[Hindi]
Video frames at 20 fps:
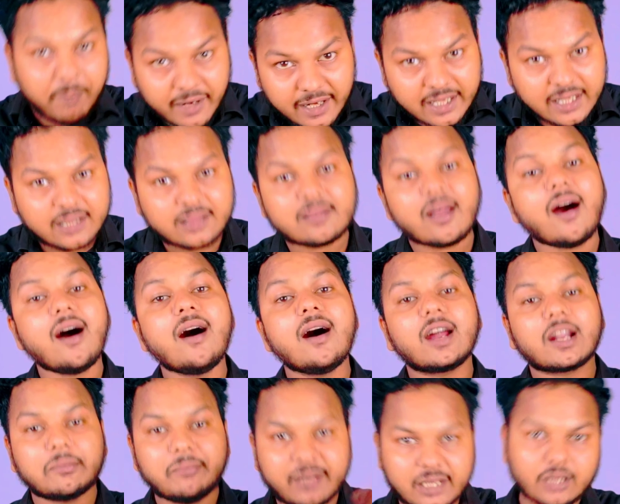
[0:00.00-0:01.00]
बड़े
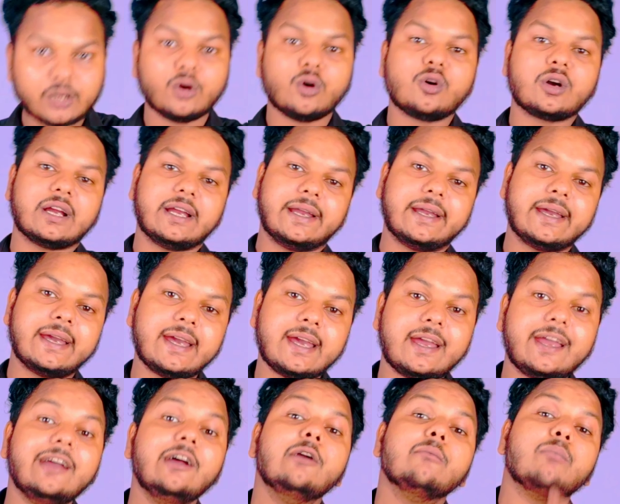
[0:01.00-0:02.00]
धार्मिक लोग
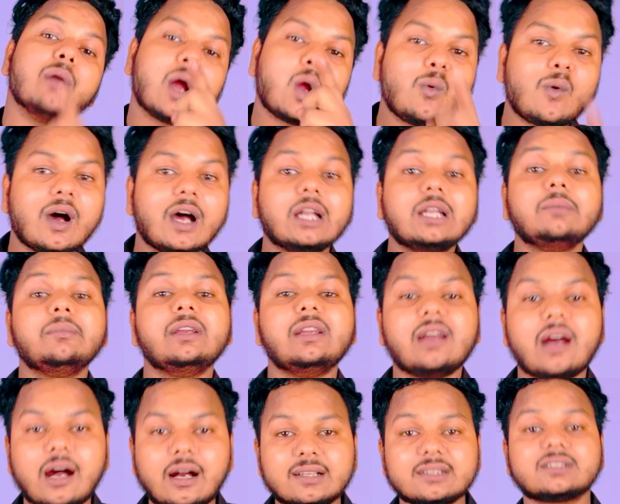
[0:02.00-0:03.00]
हैं भगवान
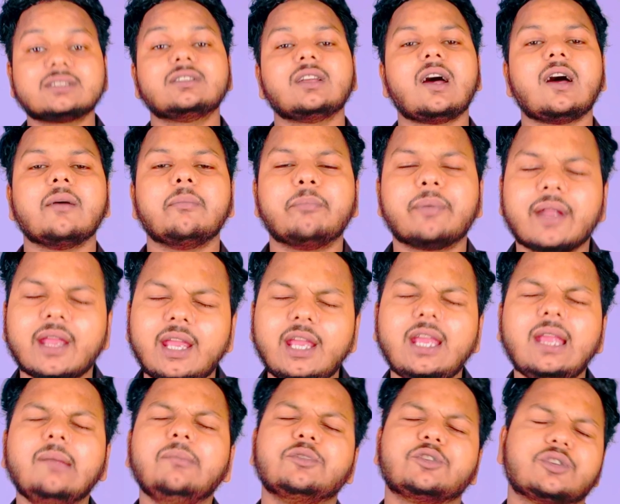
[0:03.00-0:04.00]
में आस्था
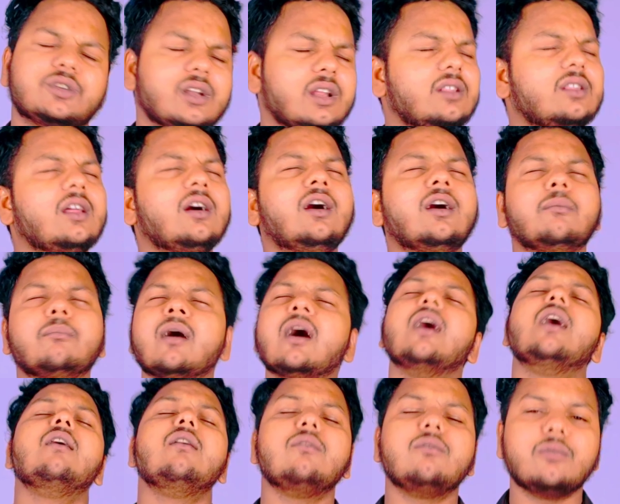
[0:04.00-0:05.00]
प्रेम श्रद्धा
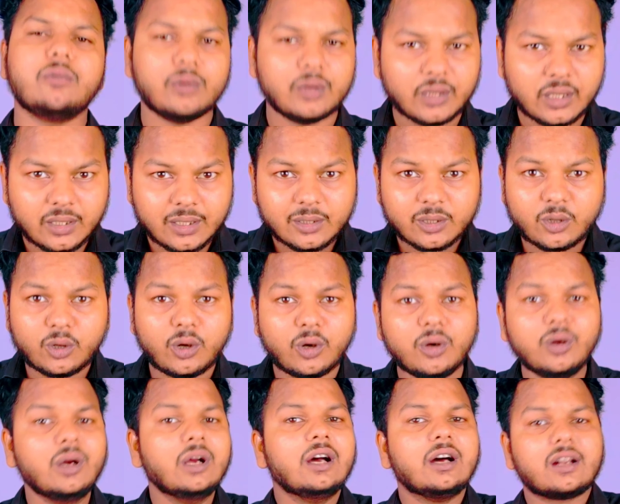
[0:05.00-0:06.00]
भाव को
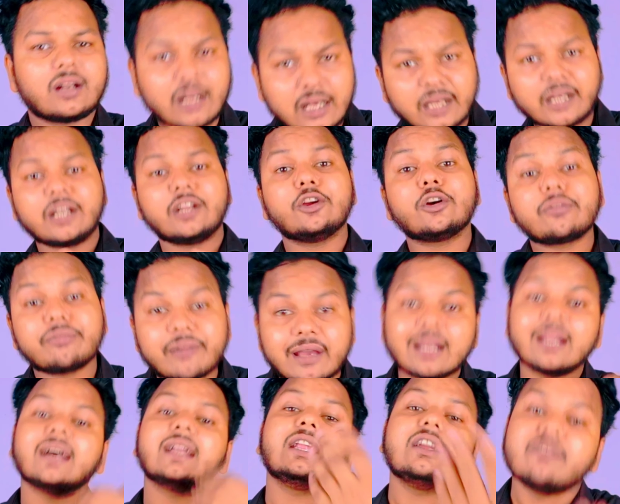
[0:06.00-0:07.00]
रखने और
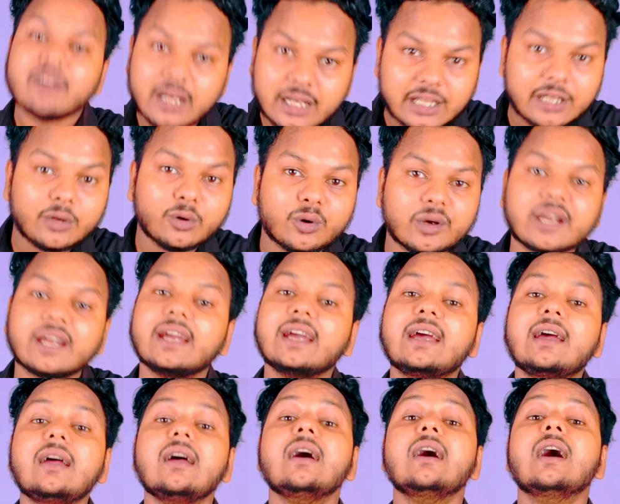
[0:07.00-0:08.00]
फैलाने वाले लोग
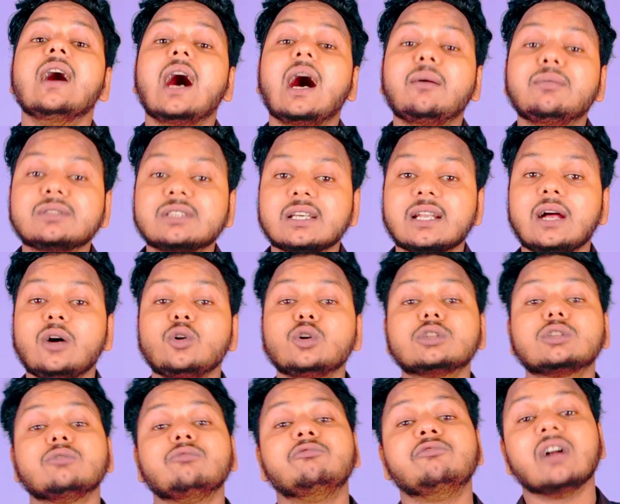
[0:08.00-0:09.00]
हैं अब जरा
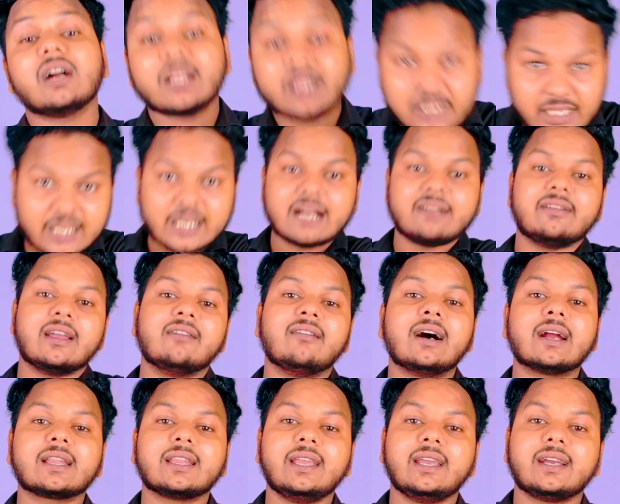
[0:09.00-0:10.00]
उस व्यक्ति का
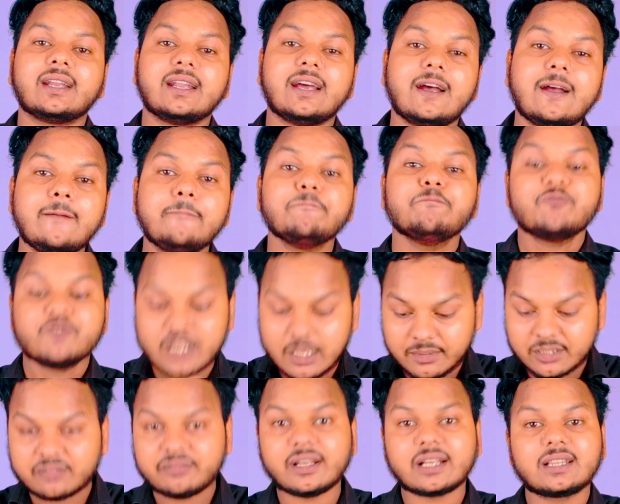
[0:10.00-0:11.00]
व्यवहार देखना
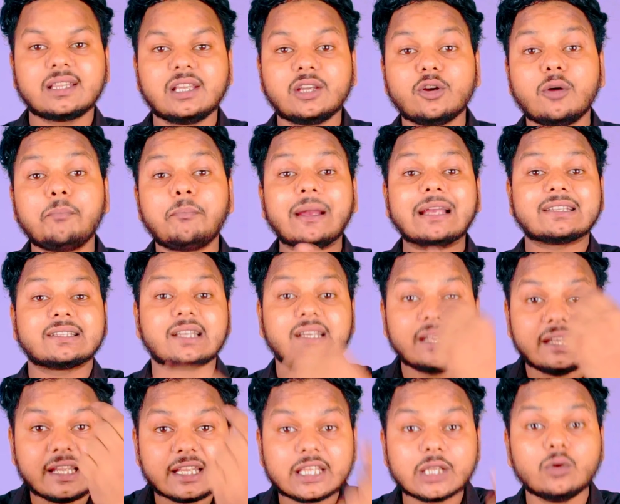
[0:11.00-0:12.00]
जब इस व्यक्ति को पैसे
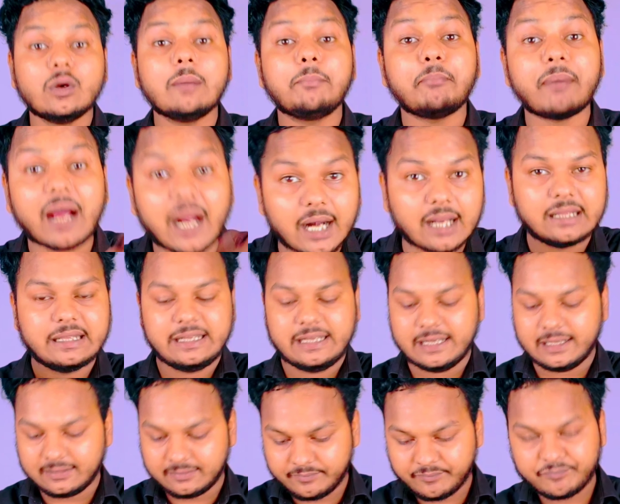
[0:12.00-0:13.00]
लेते हुए पकड़
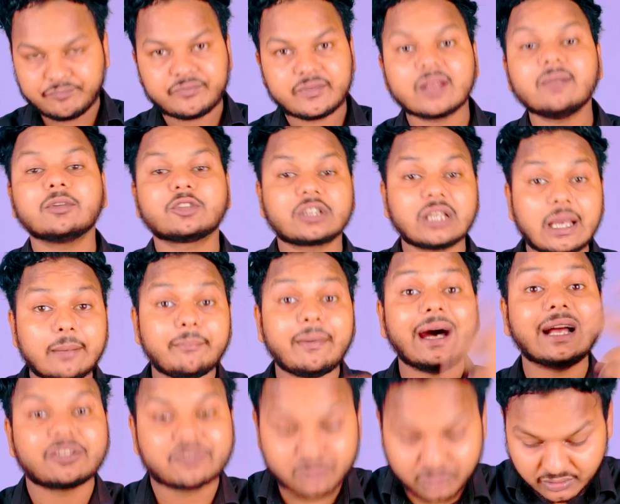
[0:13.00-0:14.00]
लिया उसकी
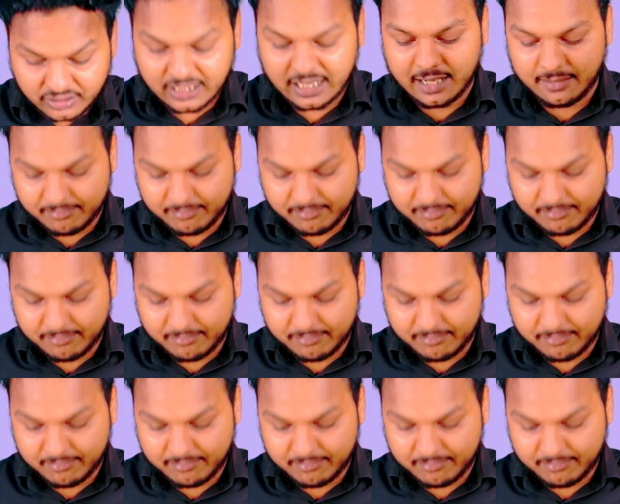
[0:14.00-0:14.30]
बात सुनना